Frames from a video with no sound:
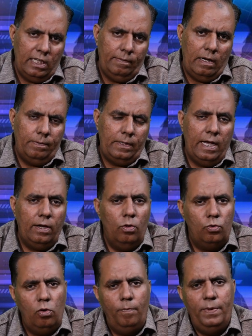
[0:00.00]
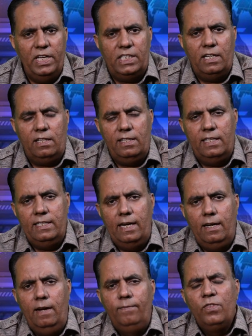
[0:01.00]
जब आप कहेंगे उसको पेश कर दिया
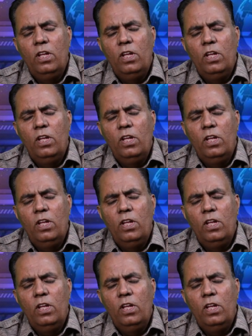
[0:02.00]
जाएगा